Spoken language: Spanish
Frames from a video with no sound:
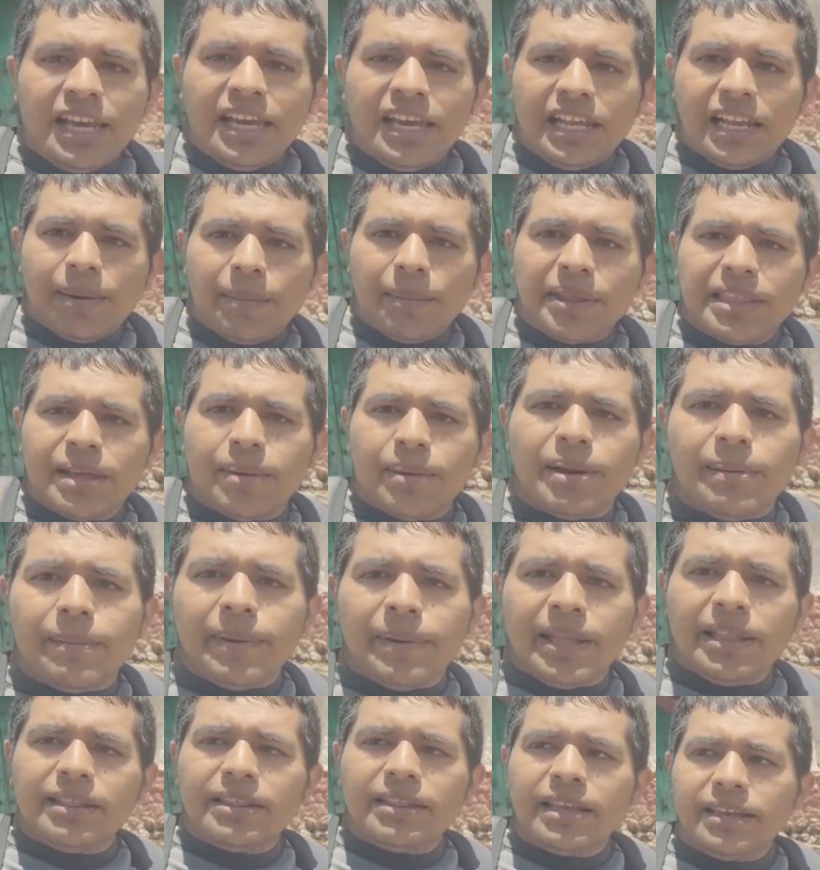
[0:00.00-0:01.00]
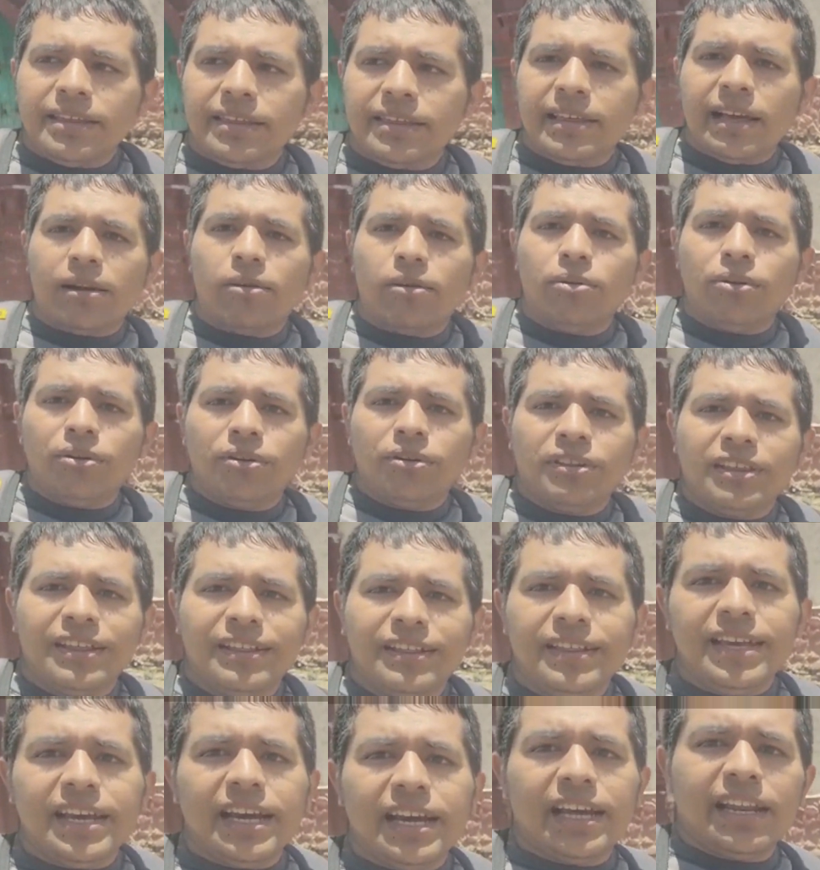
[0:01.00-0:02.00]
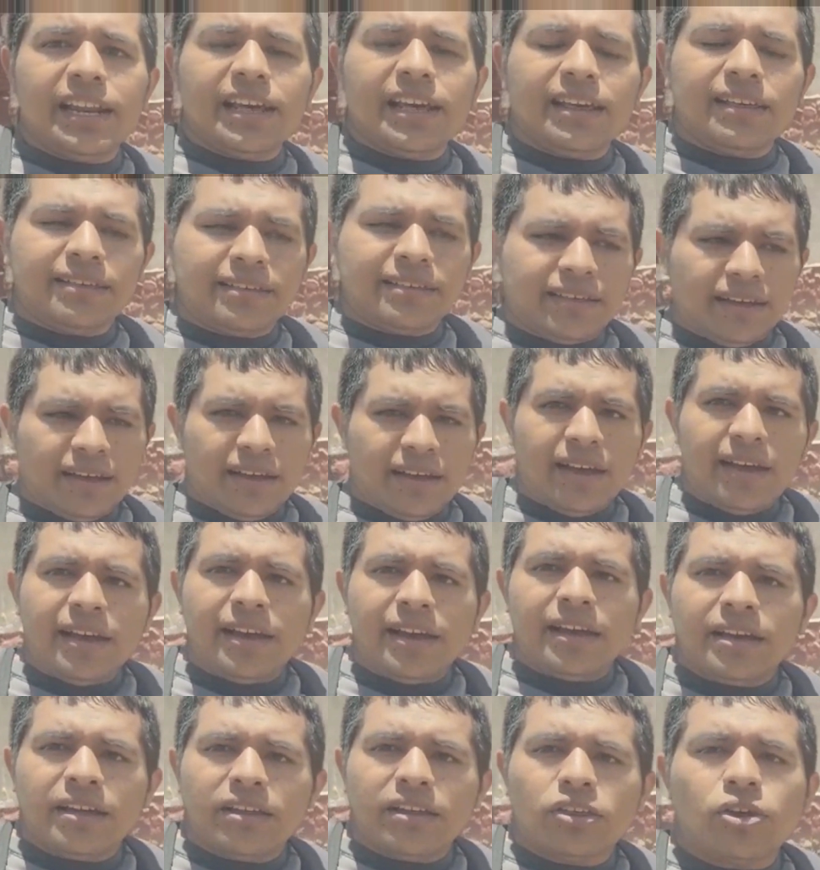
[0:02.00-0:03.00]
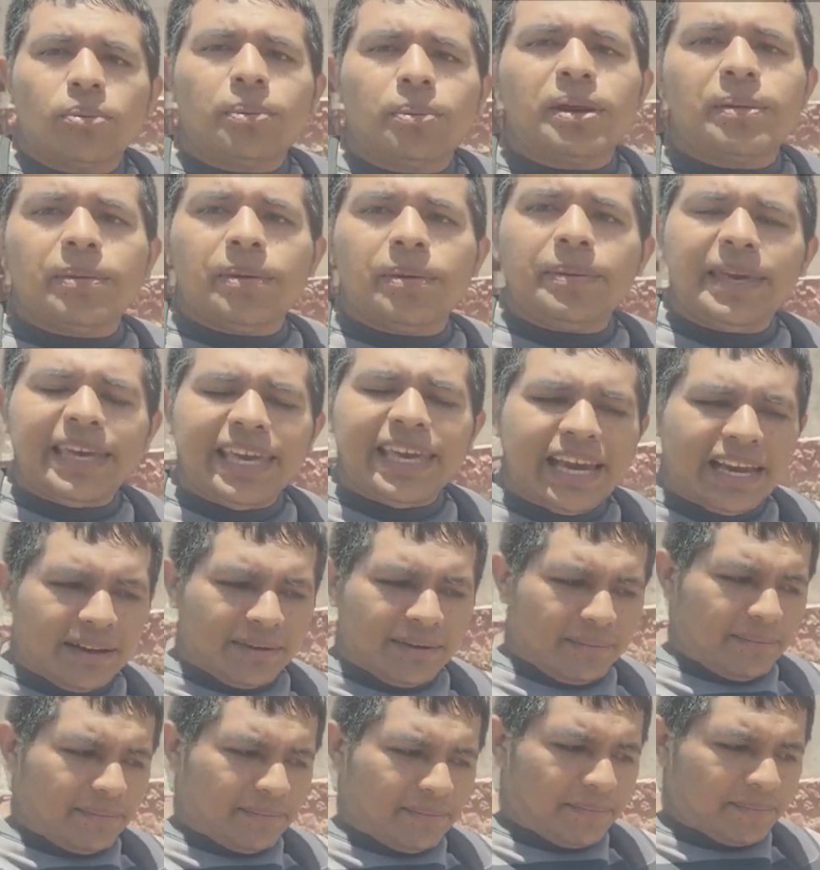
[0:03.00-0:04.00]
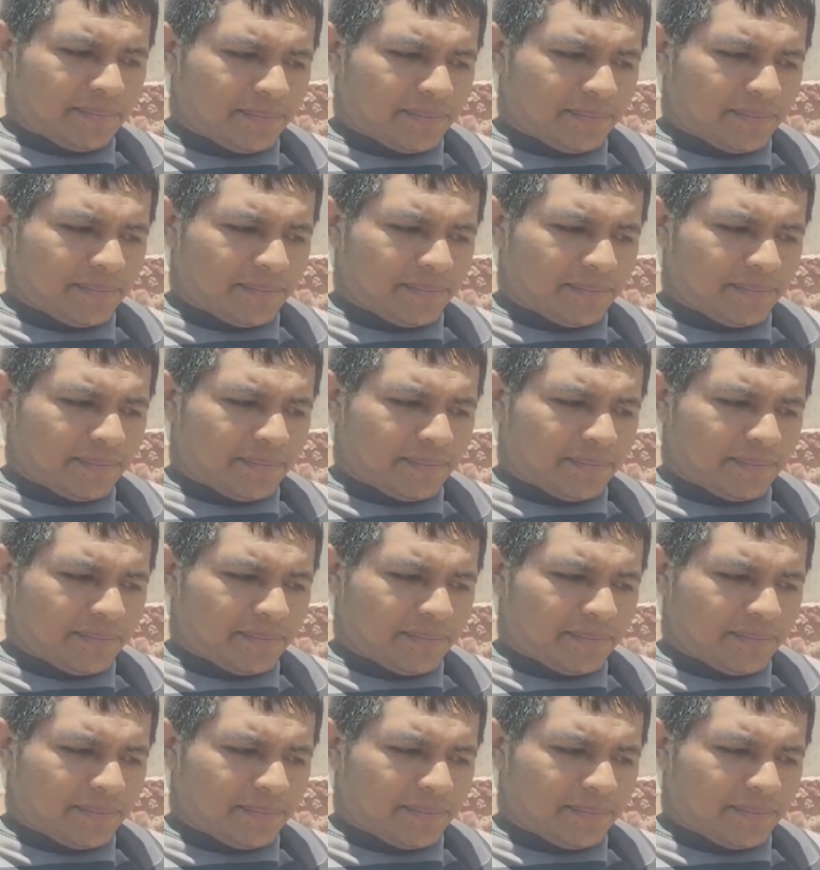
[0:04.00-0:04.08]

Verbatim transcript: Y lamentablemente, si algunos indígenas sobrevivían,